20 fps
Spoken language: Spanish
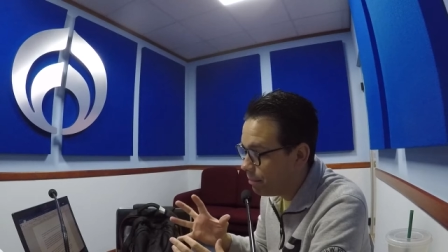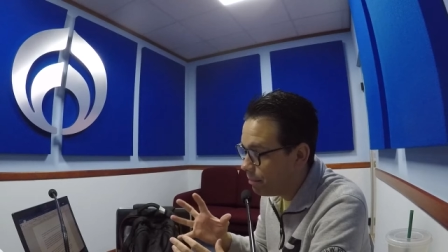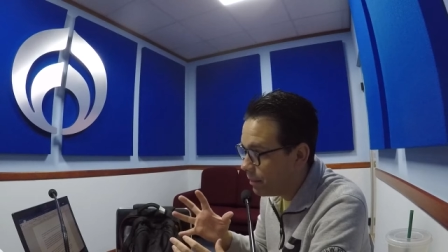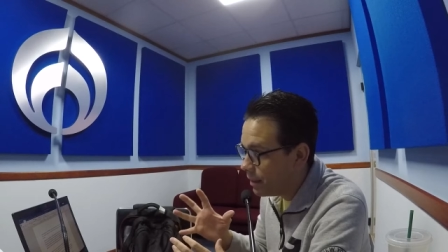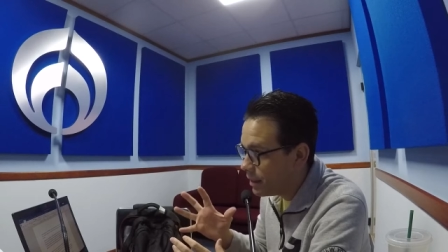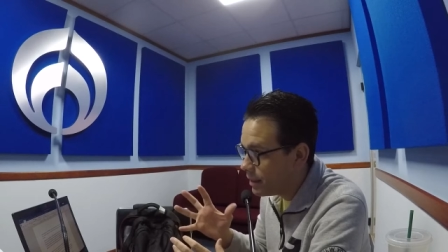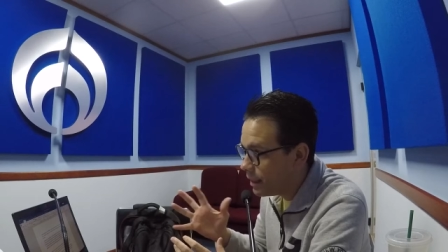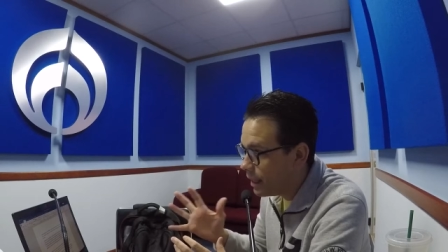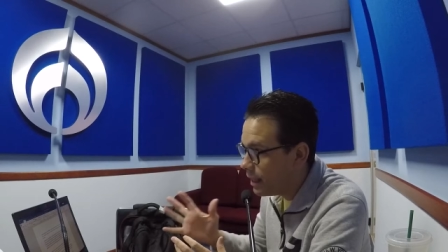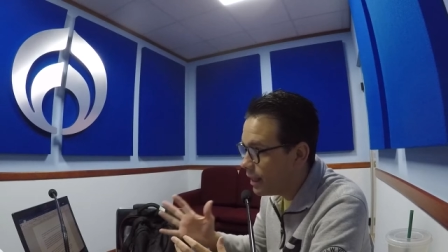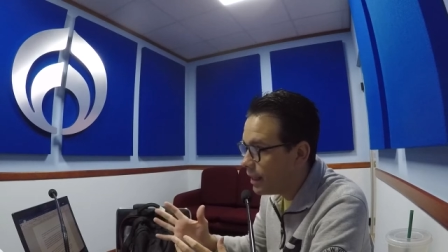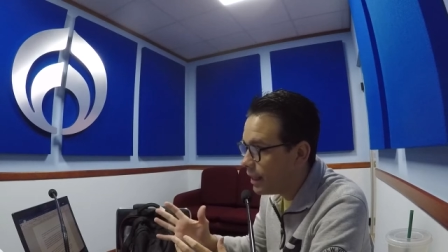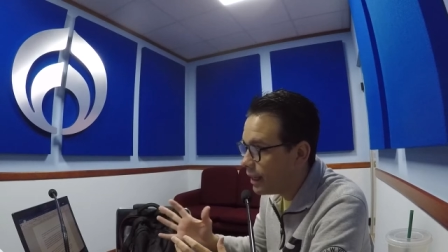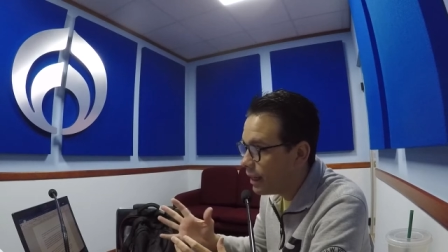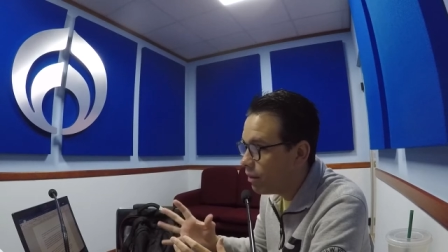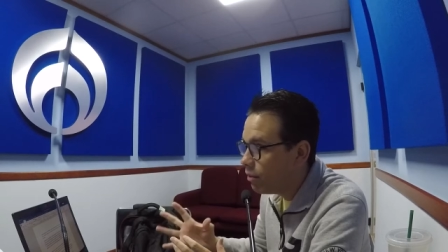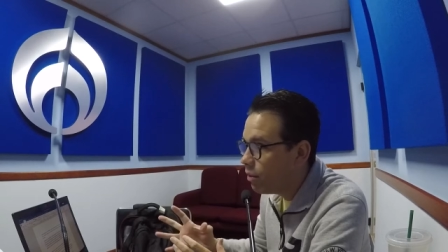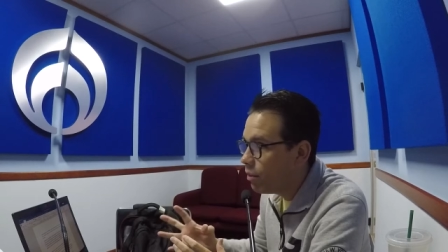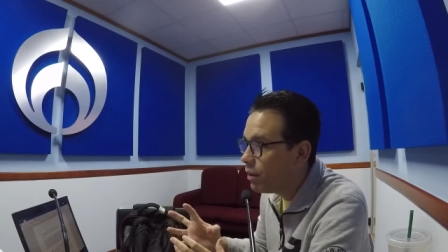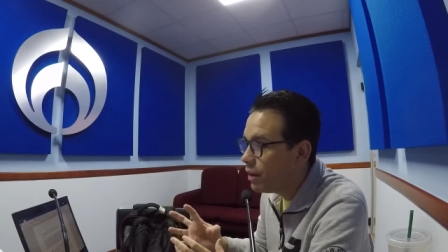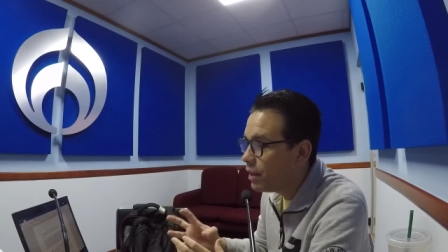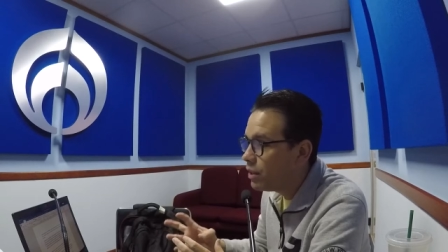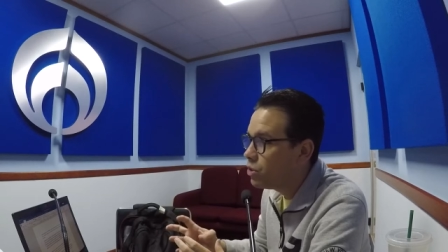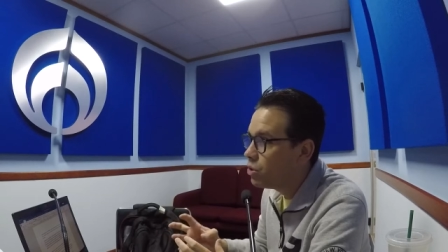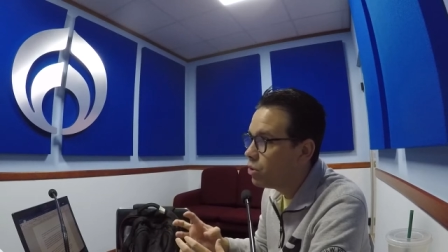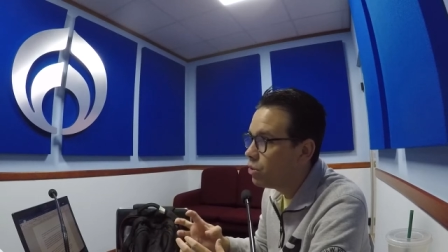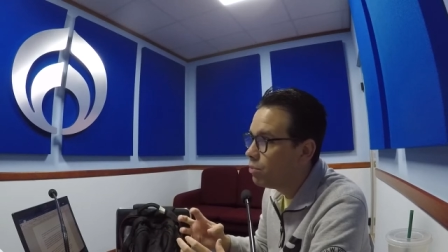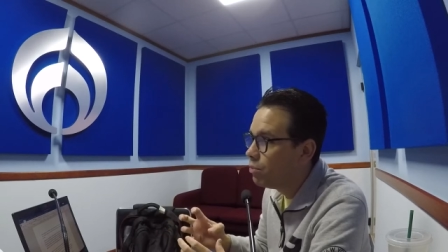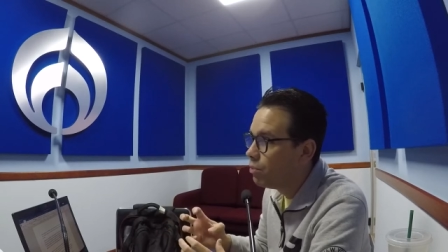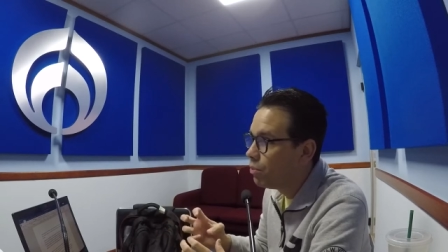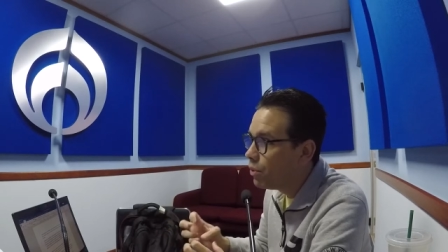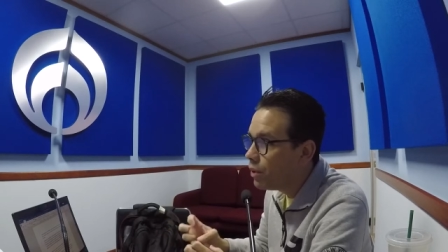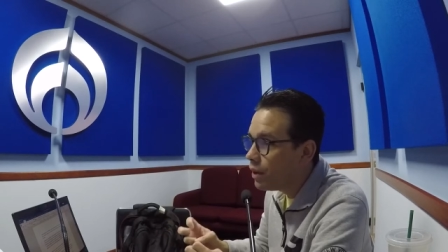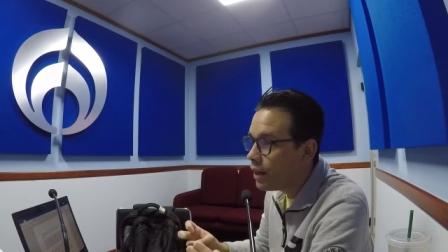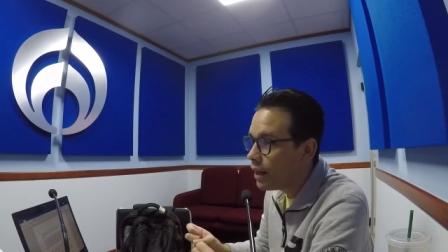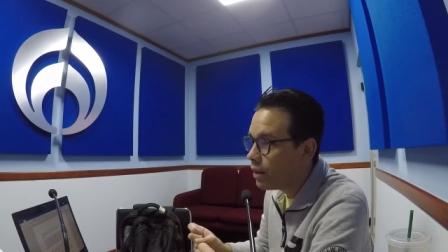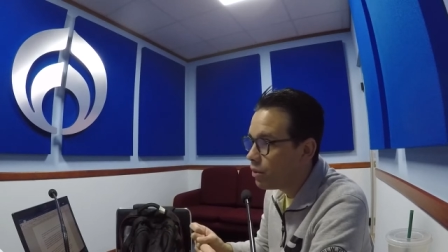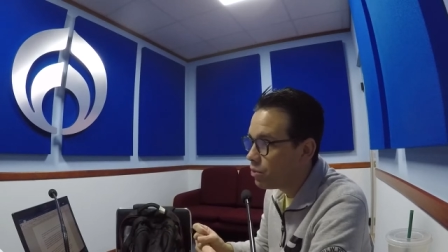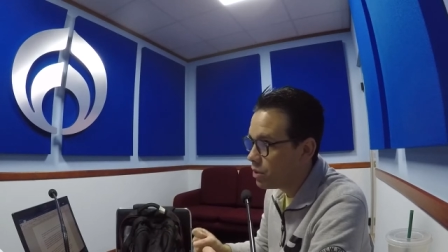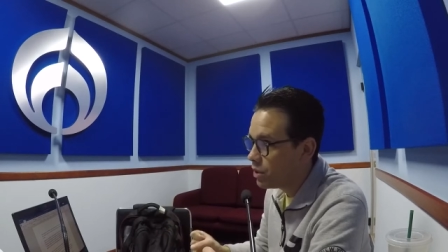está dedicado a un nicho muy
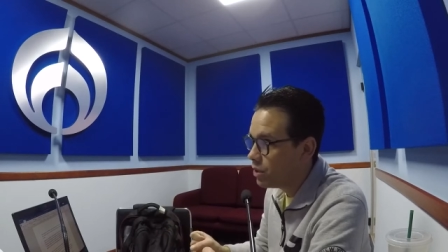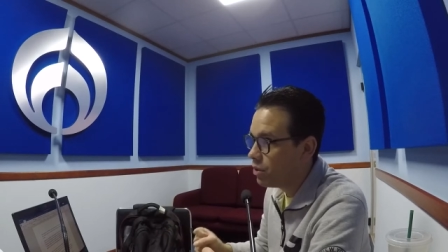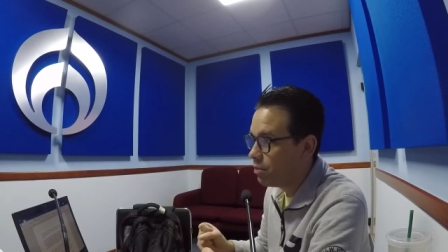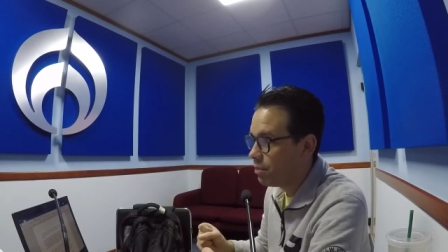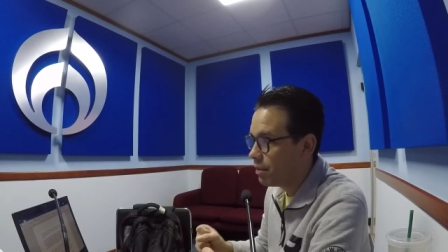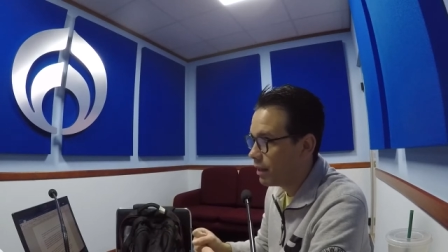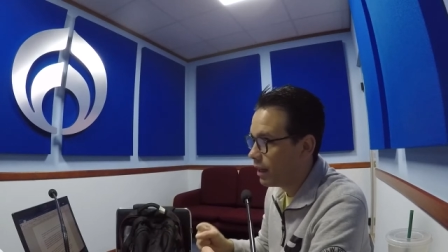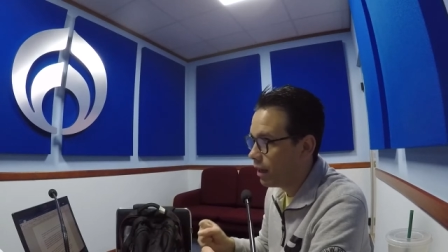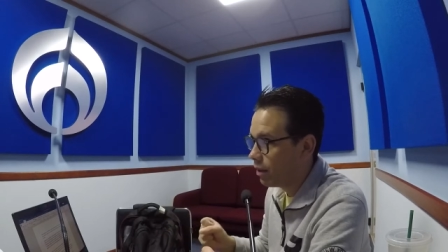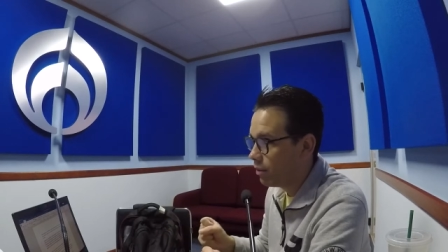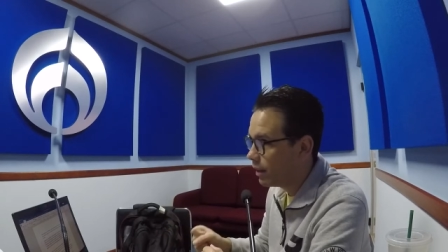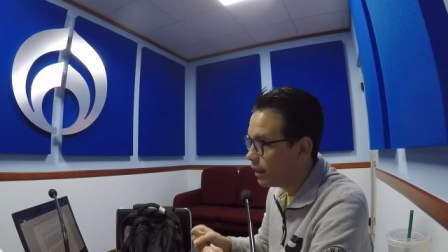reducido de mercado.